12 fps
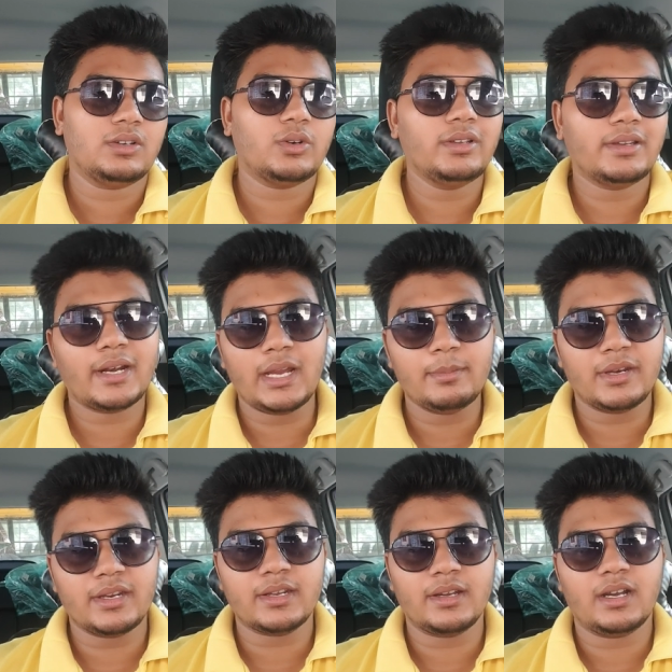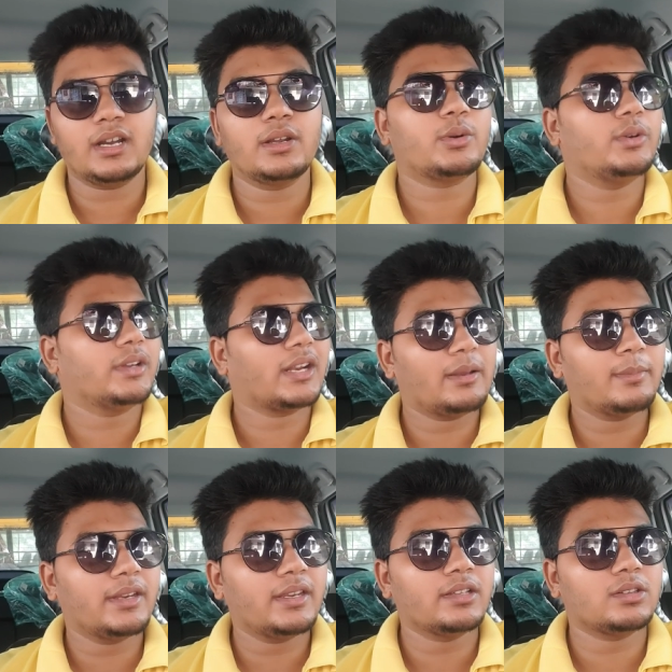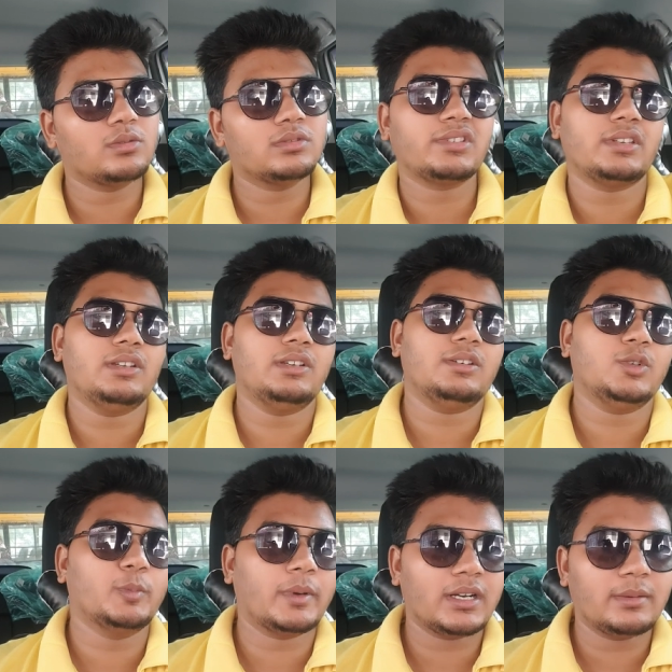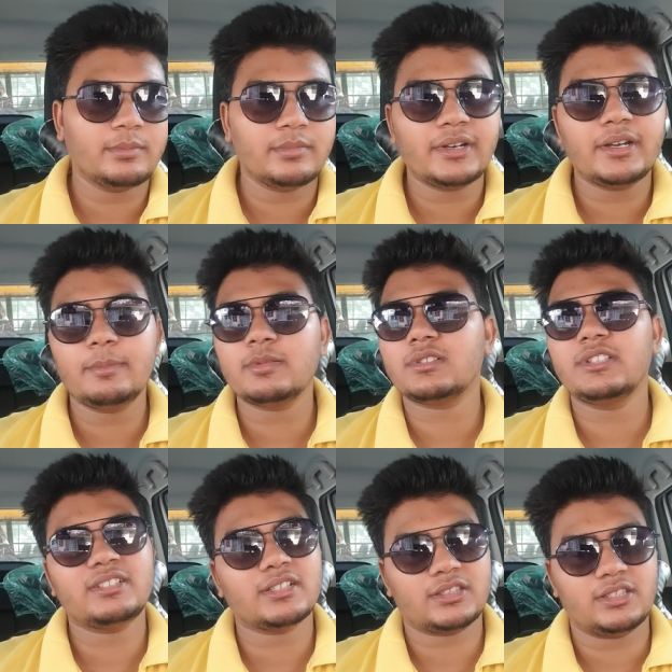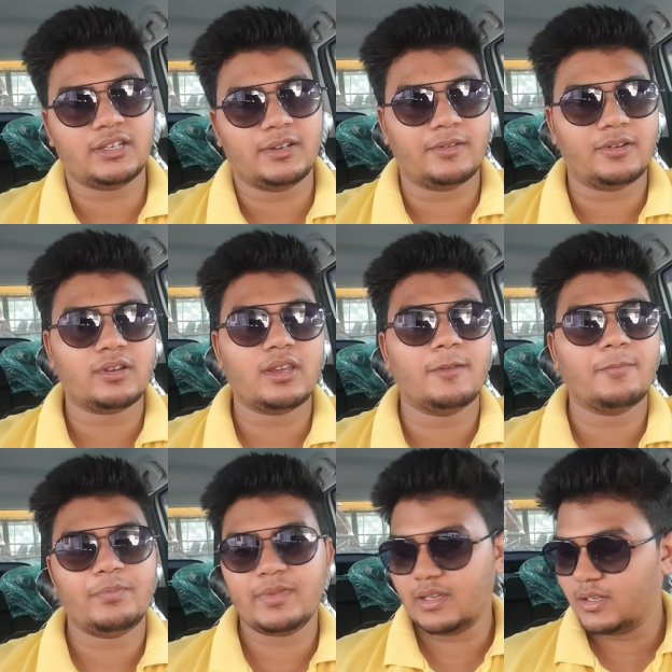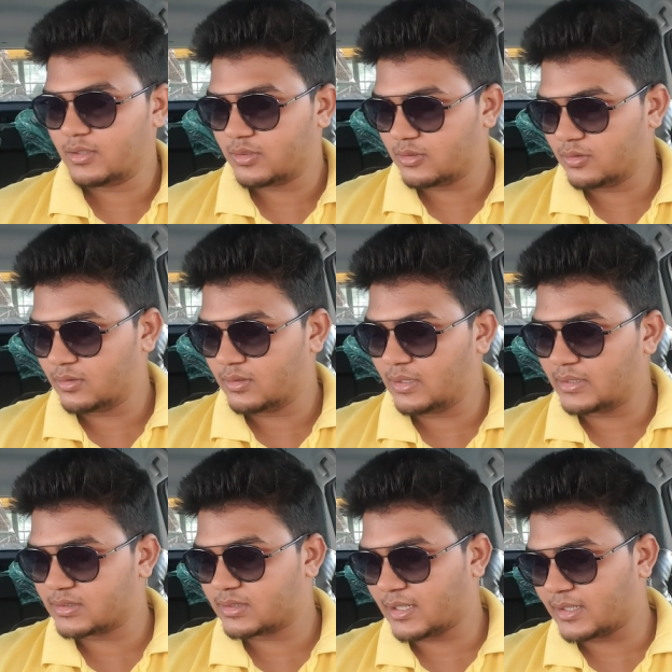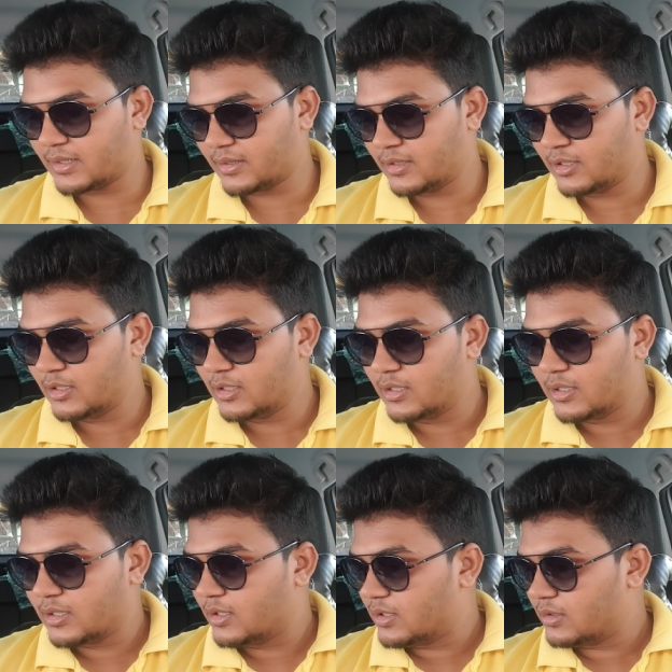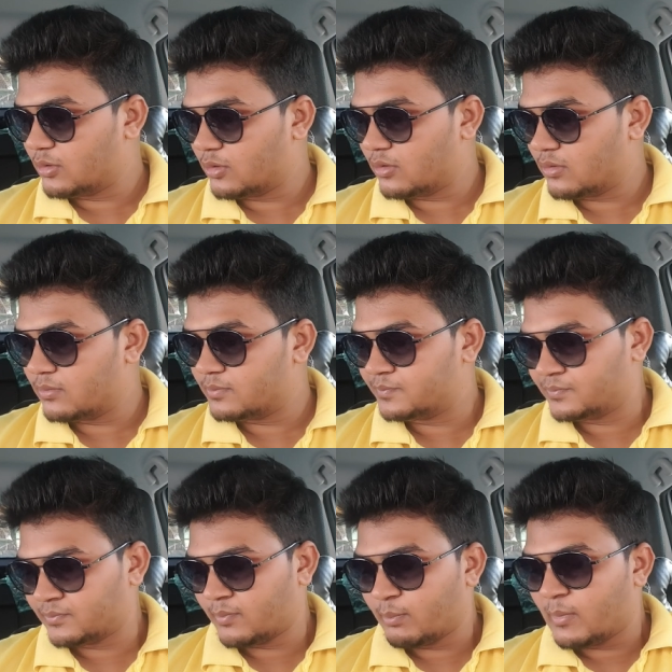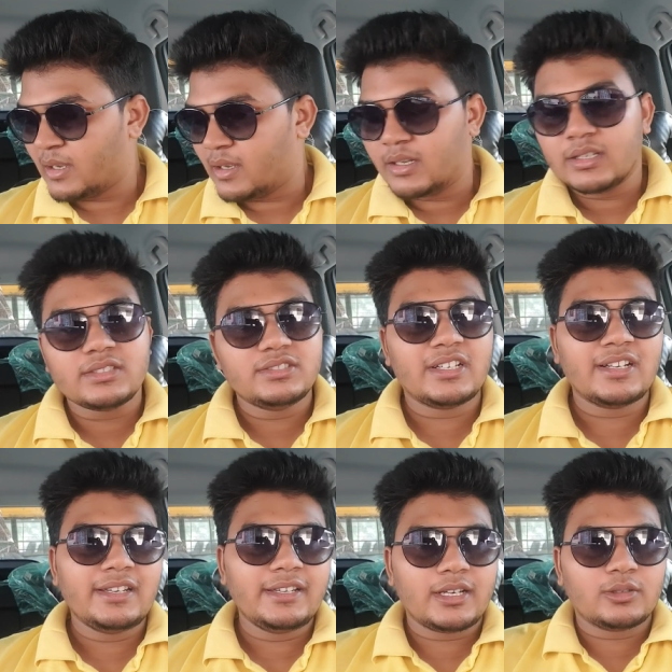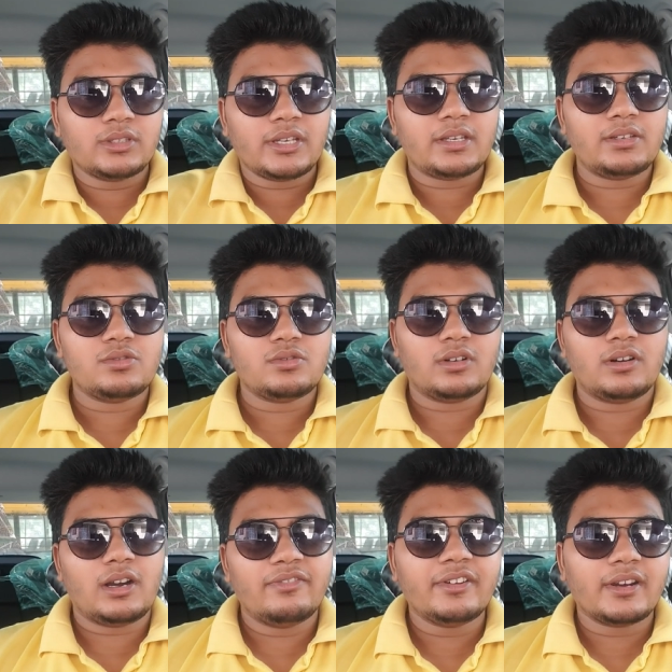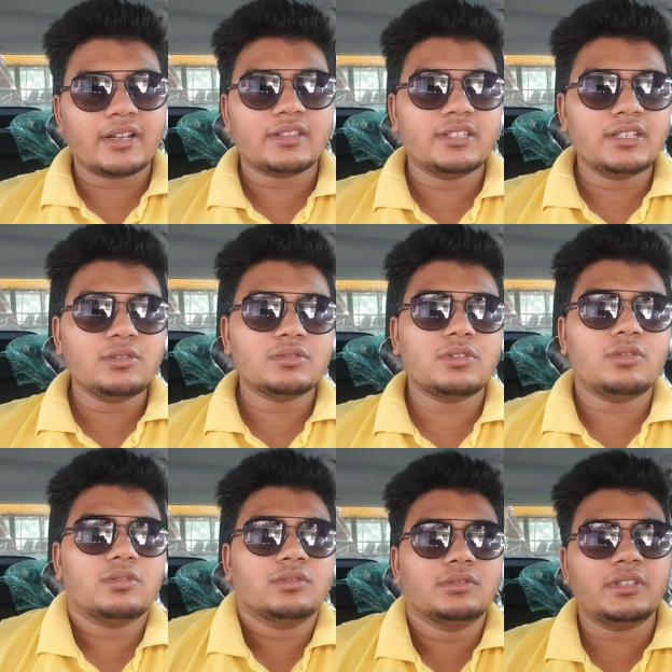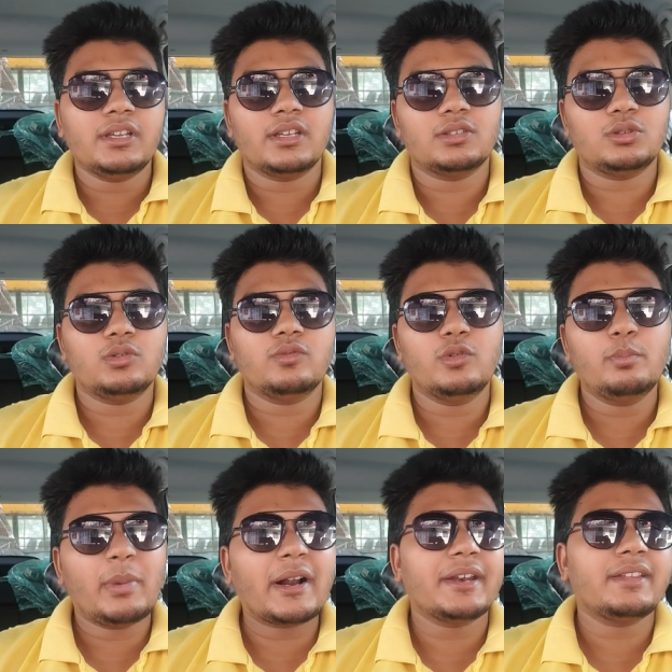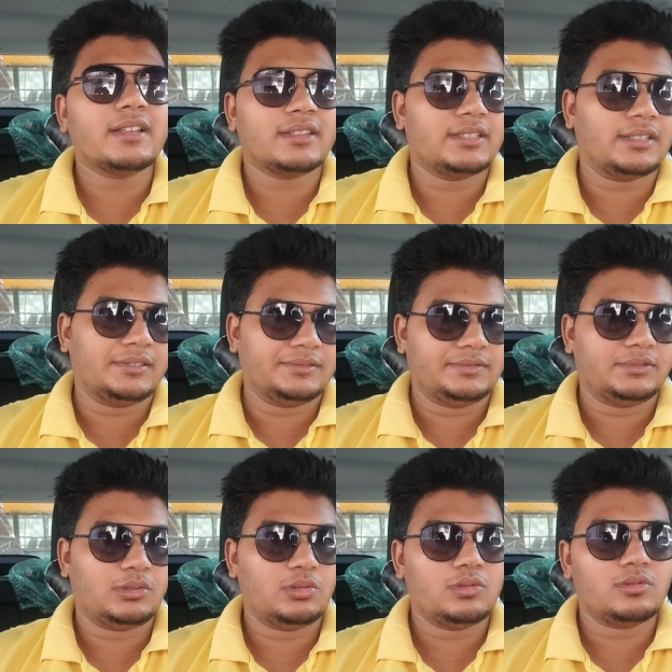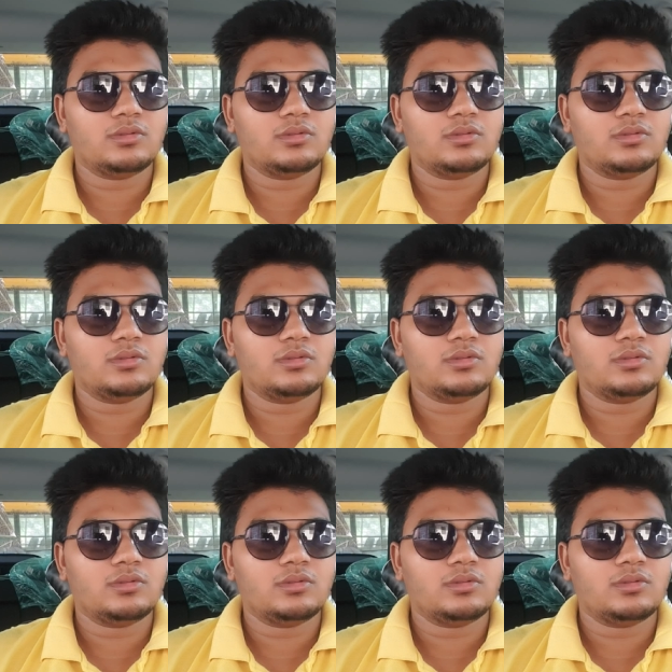कोई क्राइम नहीं है अगर कोई क्राइम नहीं है तो उसके ऊपर हम टिप्स दे सकते हैं ओके सो लेट स्टार्ट इट तो जनरली क्या होता है कि जो अफेयर रखते हैं ना कुछ लोग ठीक है तो वो पकड़े जाते हैं तो